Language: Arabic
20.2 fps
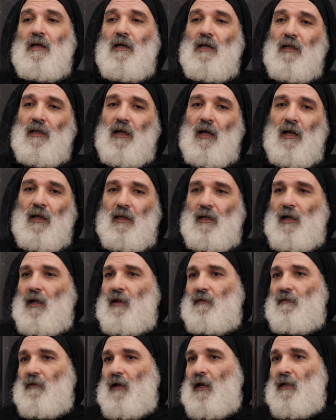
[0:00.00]
I,
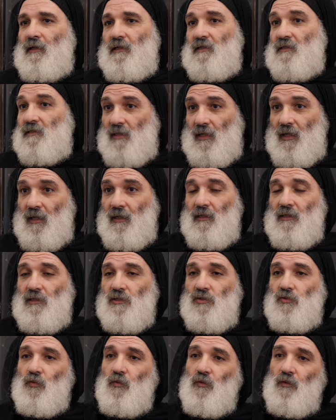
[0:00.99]
I, I understand
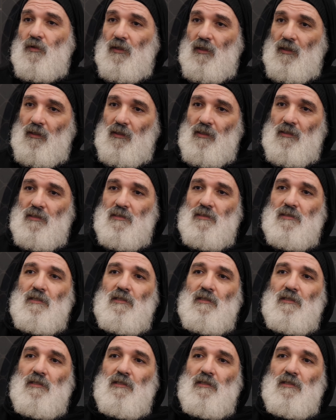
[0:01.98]
he's talking he's,